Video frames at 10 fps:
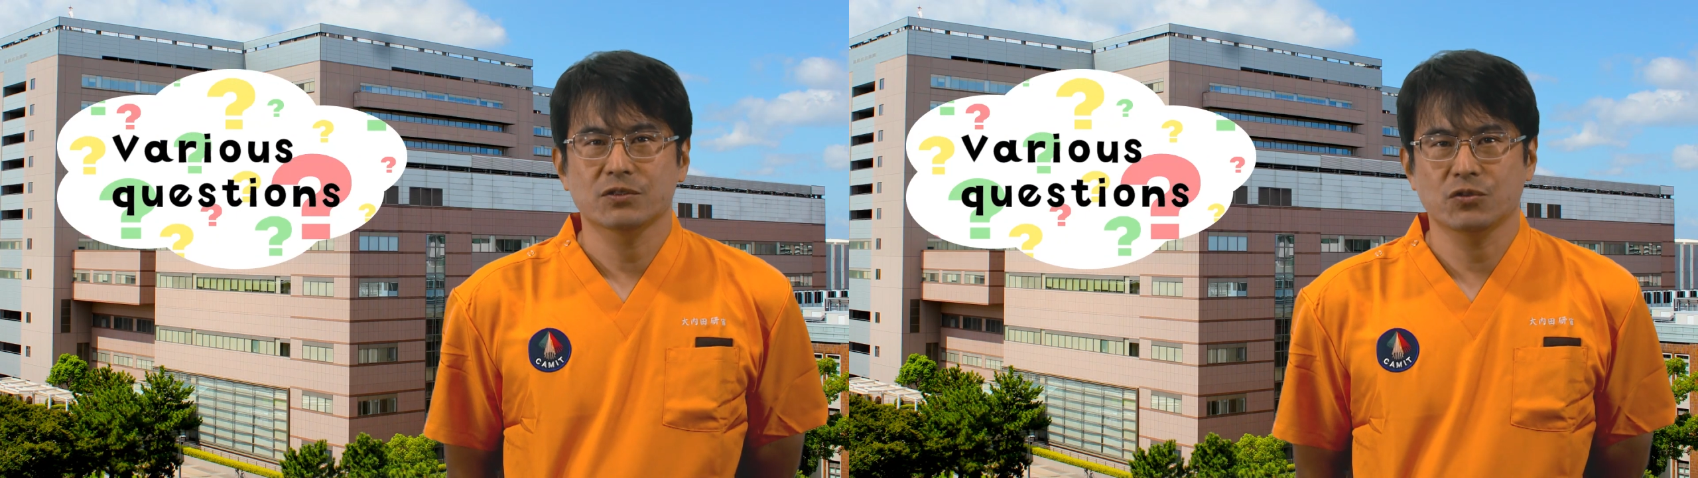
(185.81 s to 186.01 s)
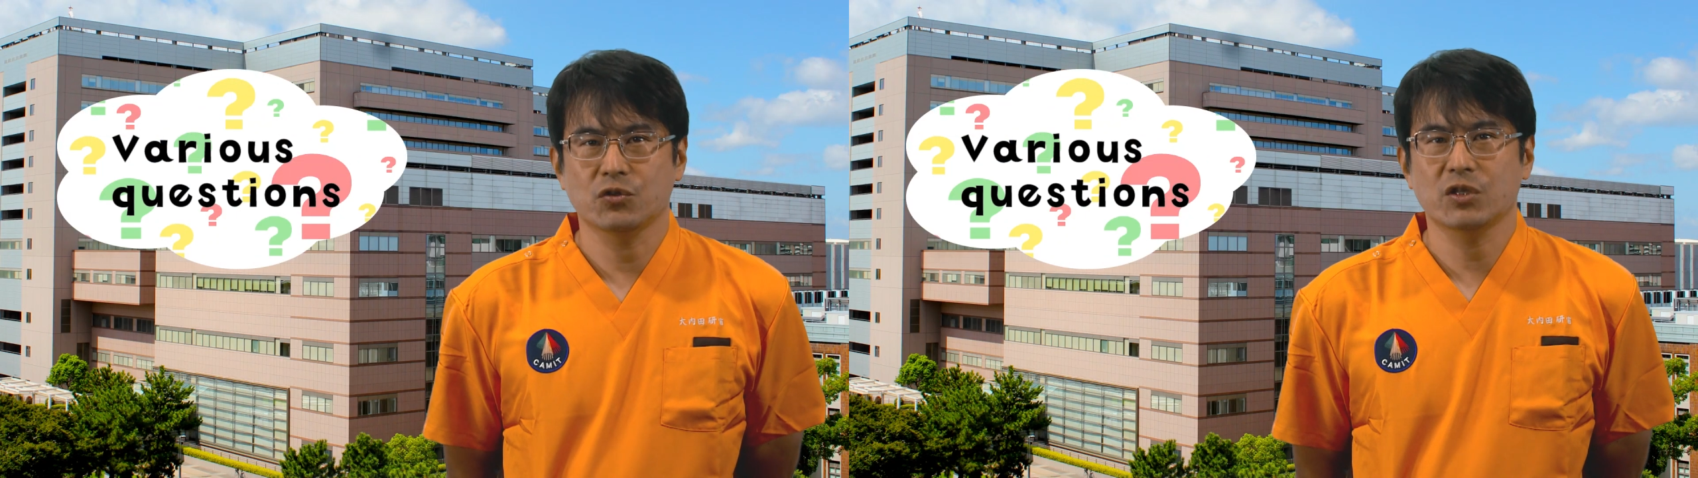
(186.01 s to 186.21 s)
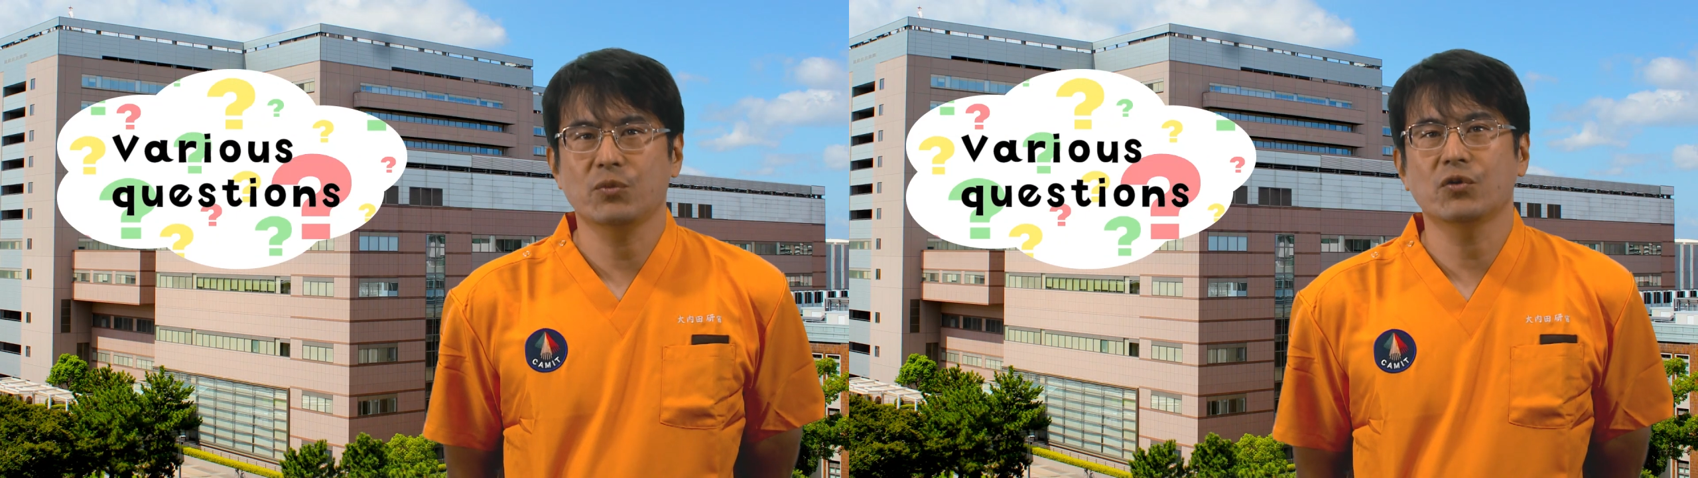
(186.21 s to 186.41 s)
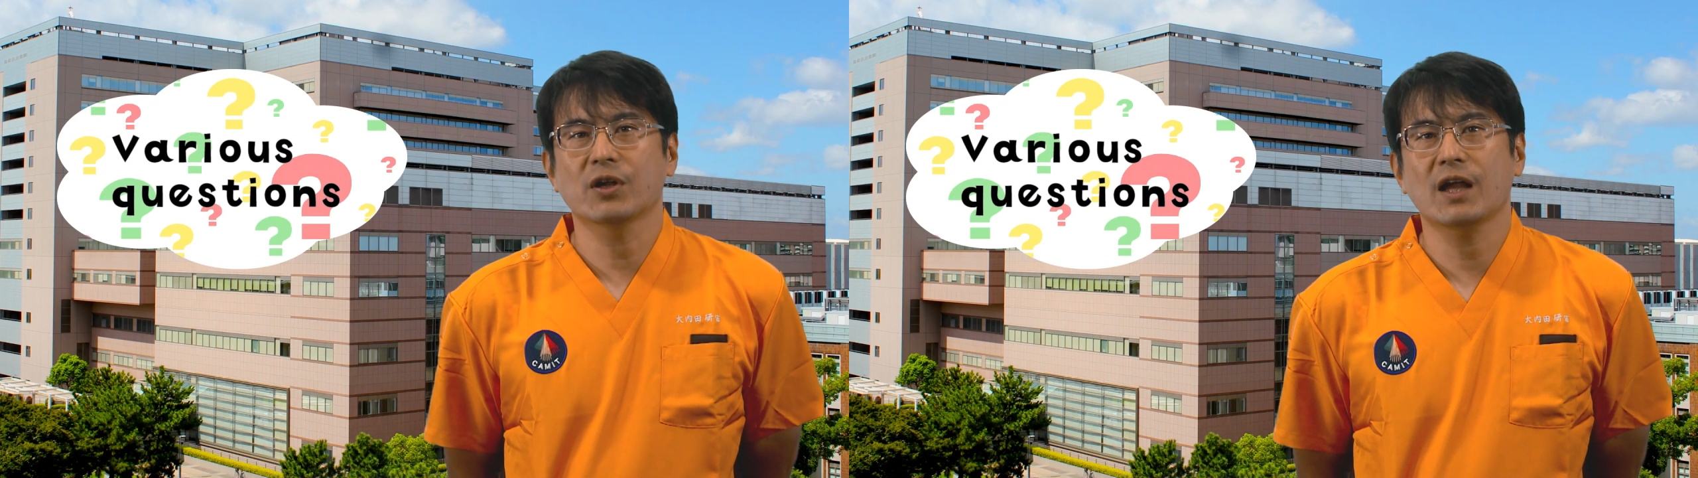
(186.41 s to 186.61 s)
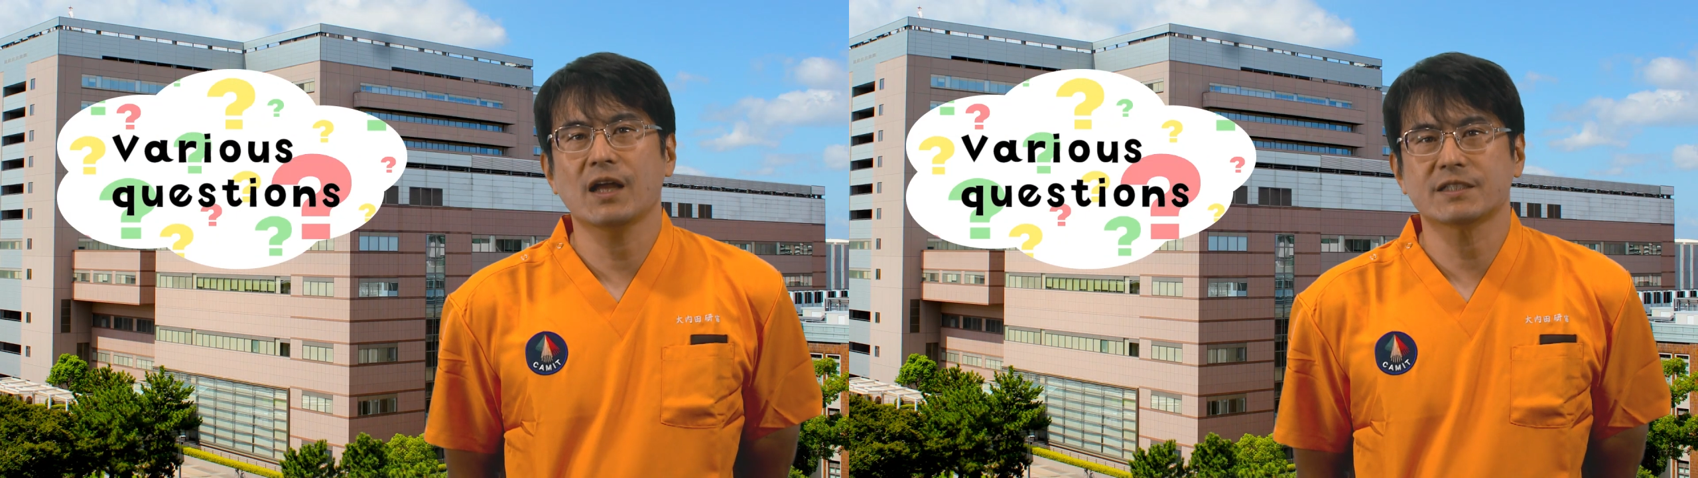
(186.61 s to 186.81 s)
その疑
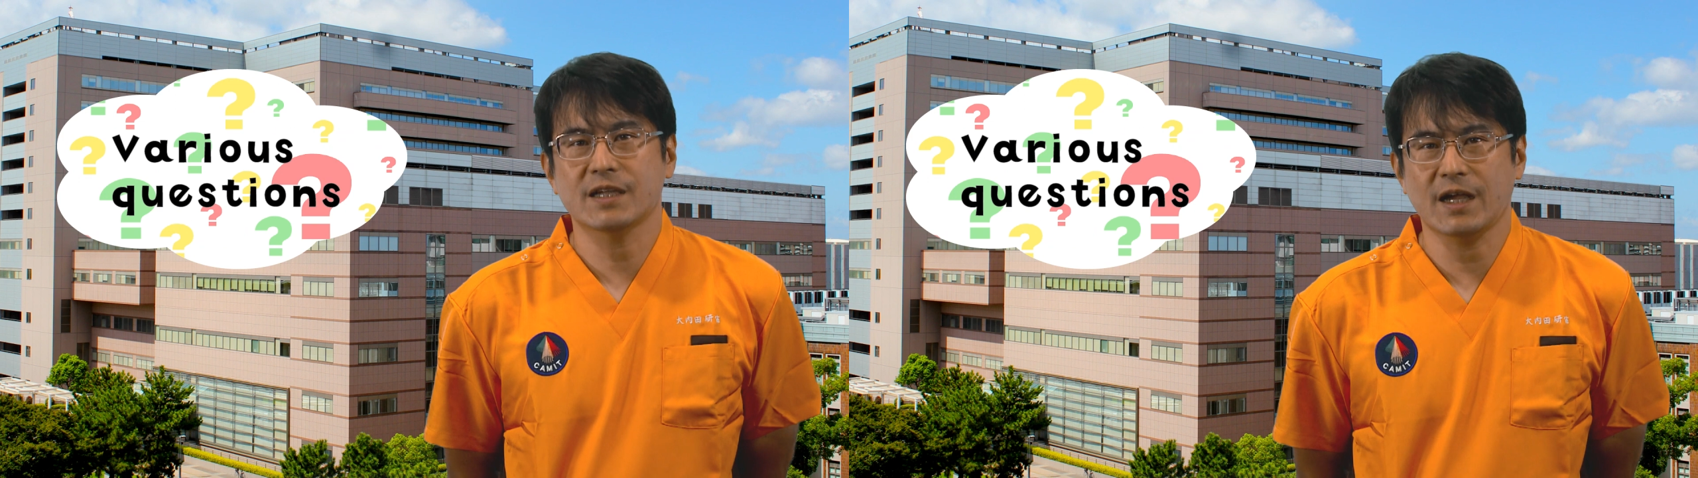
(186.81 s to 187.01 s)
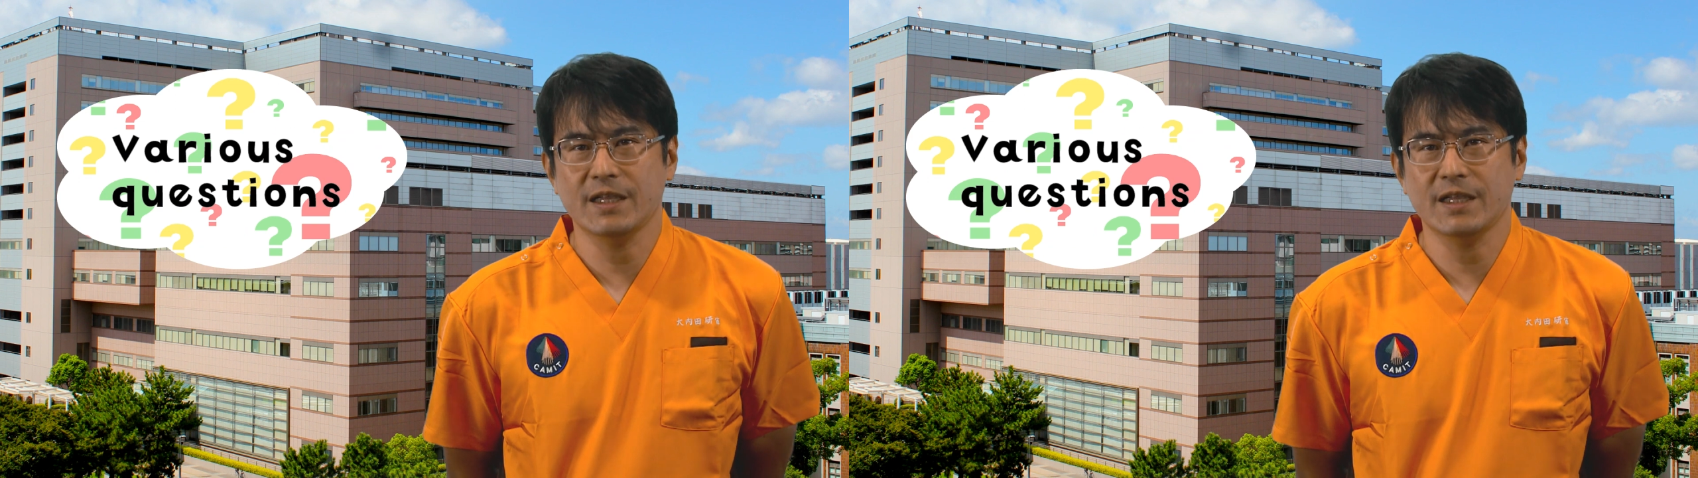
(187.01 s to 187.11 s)
問が世